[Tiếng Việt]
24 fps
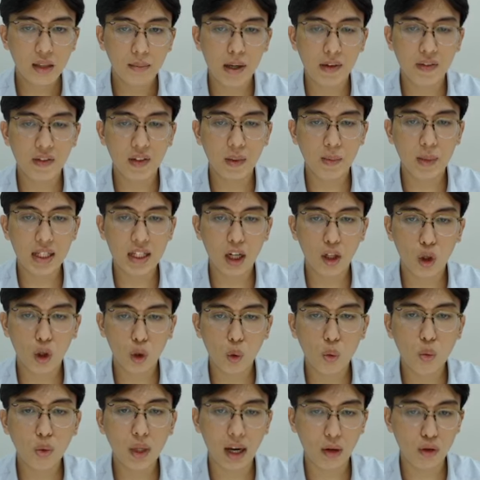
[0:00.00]
bởi vì bây giờ nó
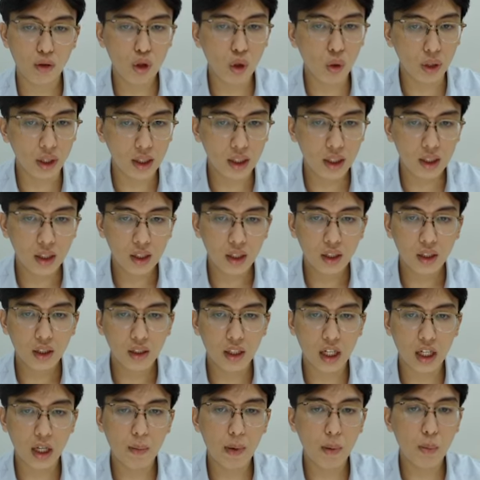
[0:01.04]
cũng kéo rồi
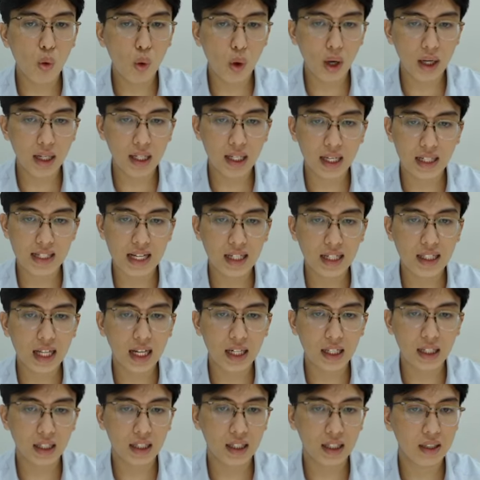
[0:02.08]
nếu mà mua ấy, là xác nhận
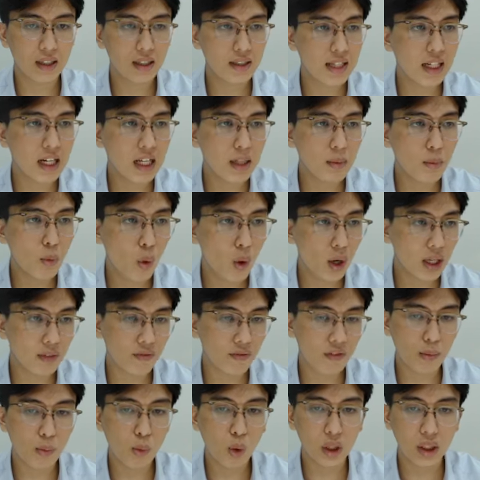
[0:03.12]
xác định mua ấy, là
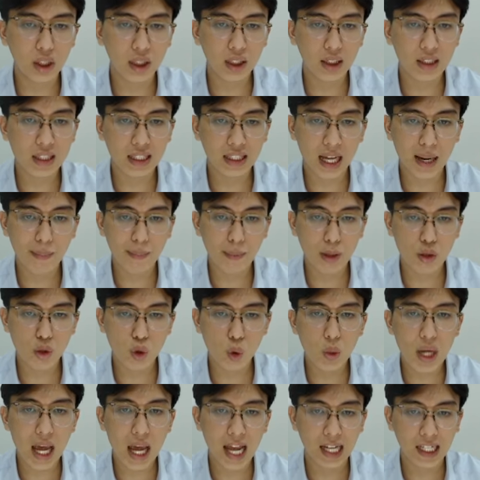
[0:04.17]
phải mua ở những cái trạng thái mà nó
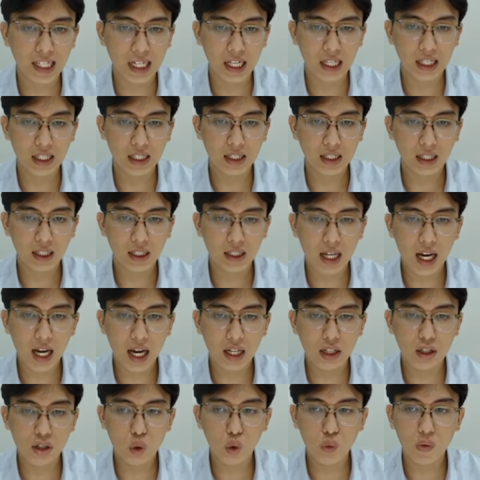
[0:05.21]
rũ nền này này
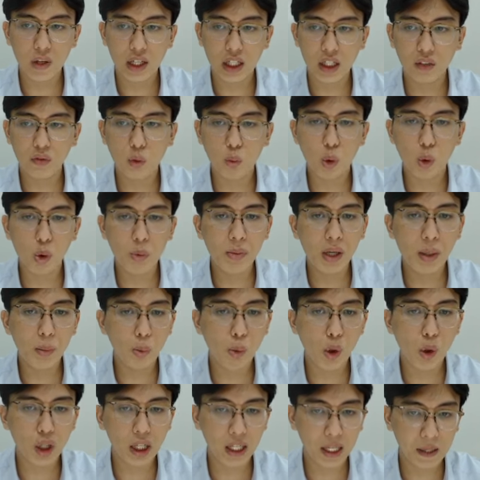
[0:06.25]
đấy nó rũ về những cái vùng 40
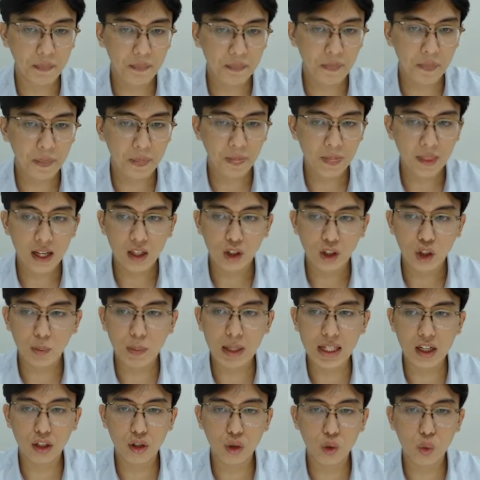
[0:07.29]
41 này này còn
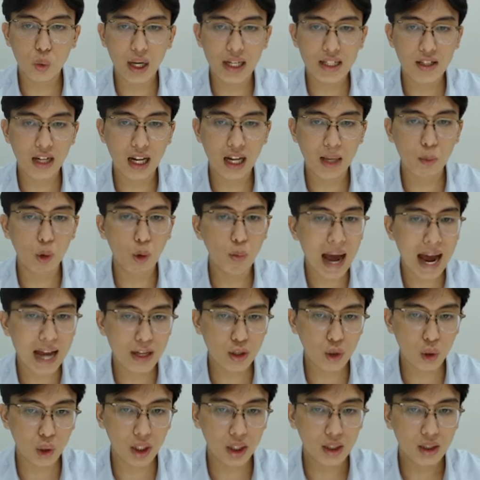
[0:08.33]
bây giờ nó quay trở lại 43
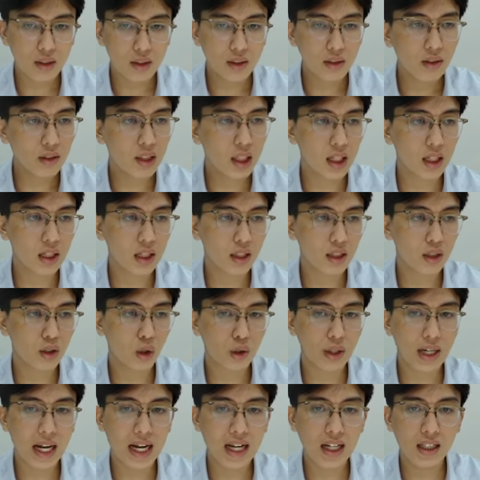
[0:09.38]
rồi thì
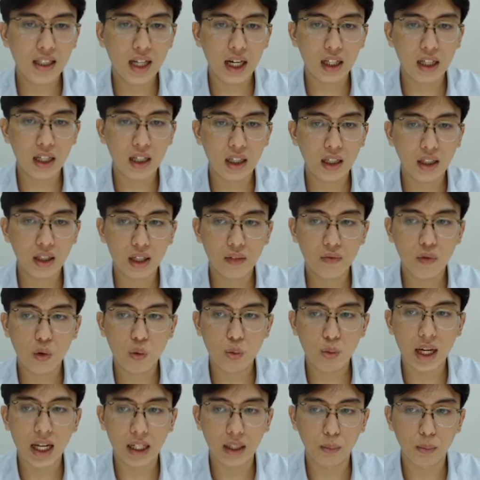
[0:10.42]
nó đang gần cái
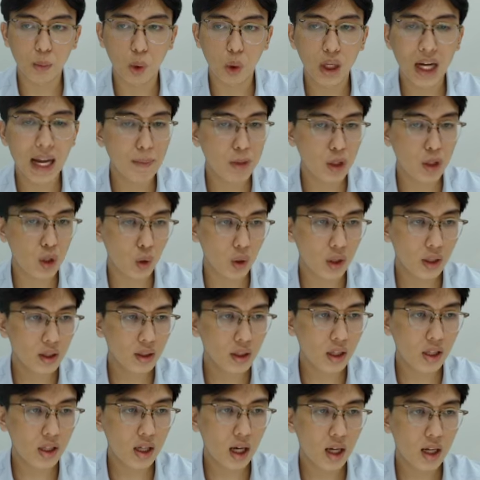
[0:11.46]
vùng đỉnh 45 rồi, rồi
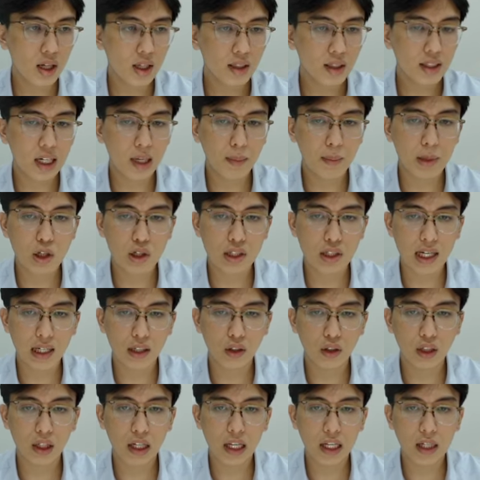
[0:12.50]
được chưa? Nên là mình cho rằng
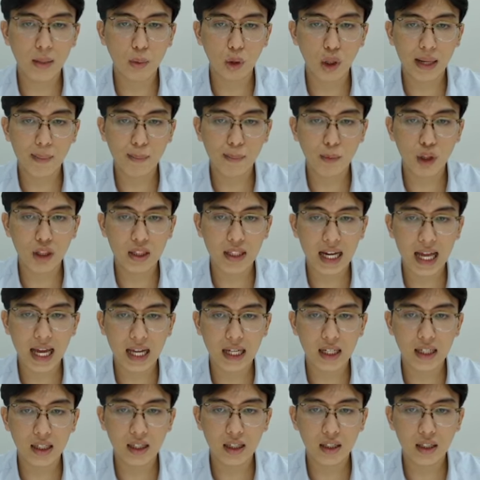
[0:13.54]
nó lên đến 45 nó sẽ lại
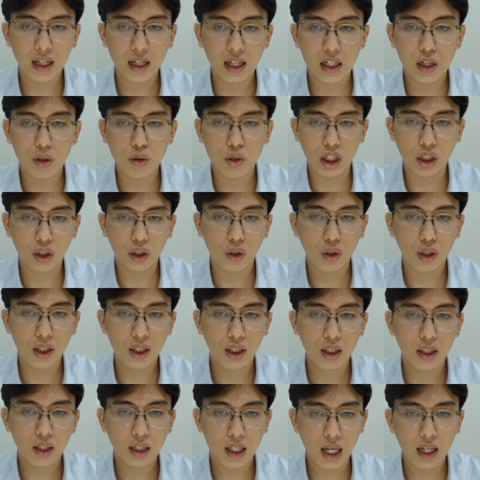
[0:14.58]
lại điều chỉnh thôi
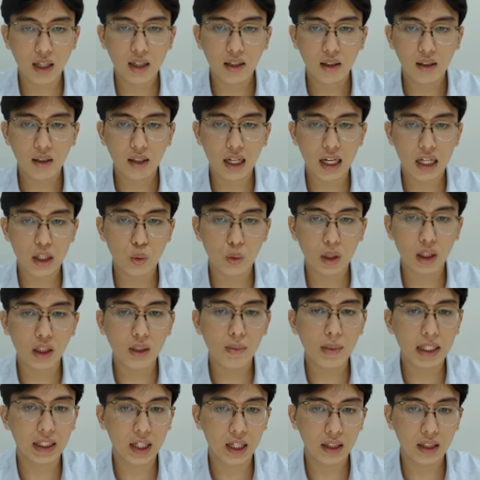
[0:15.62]
nhá. Nên là chúng ta cứ
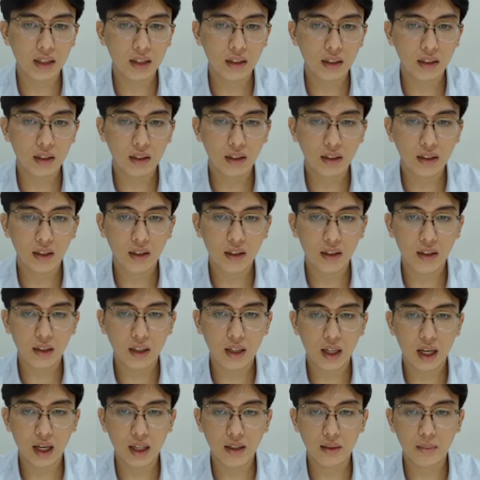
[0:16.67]
bình tĩnh.
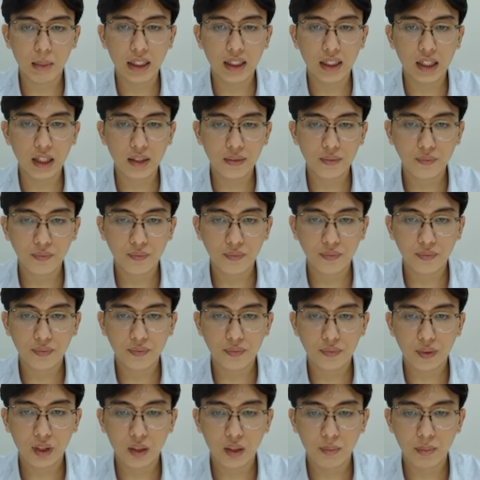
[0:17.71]
Đấy, bình tĩnh.
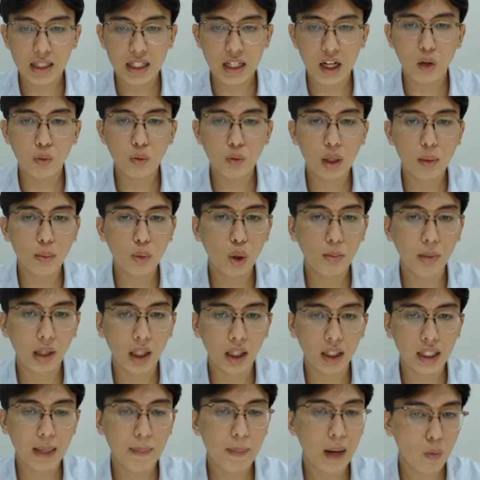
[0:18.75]
Bây giờ không nên mua
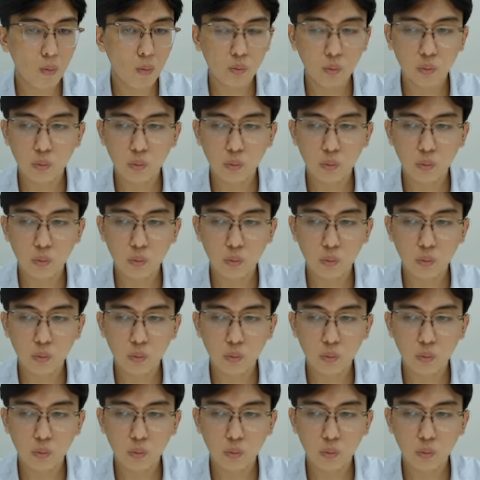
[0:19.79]
mới Nam Long.